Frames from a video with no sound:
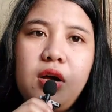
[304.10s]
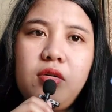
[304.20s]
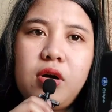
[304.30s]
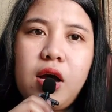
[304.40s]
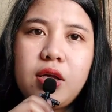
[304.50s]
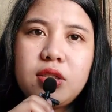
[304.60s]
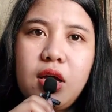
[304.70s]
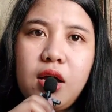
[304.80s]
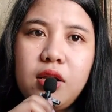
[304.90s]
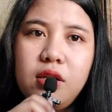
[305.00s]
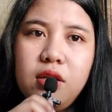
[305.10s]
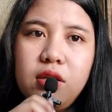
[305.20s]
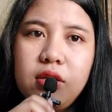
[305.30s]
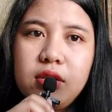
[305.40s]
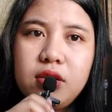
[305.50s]
kung kahit saan.
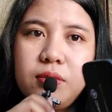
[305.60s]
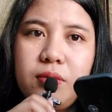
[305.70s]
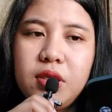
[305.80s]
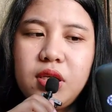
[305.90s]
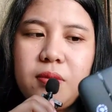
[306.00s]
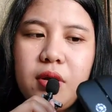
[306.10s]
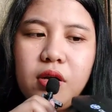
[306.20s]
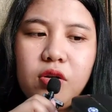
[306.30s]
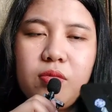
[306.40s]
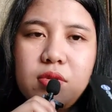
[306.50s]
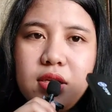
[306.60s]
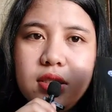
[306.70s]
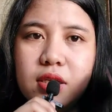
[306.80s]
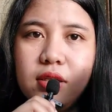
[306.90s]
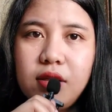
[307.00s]
Basta may globe na
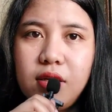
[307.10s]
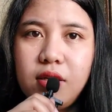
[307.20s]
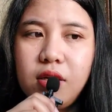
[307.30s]
signal.